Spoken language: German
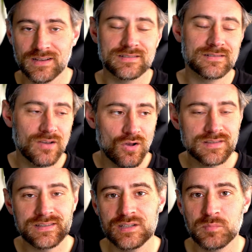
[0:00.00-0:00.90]
Es hört
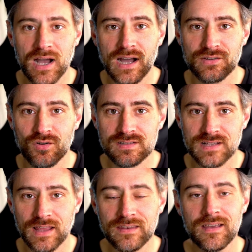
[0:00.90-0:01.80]
sich paradox
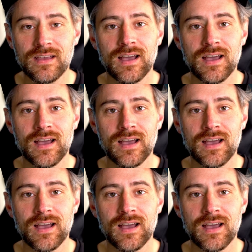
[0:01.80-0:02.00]
an,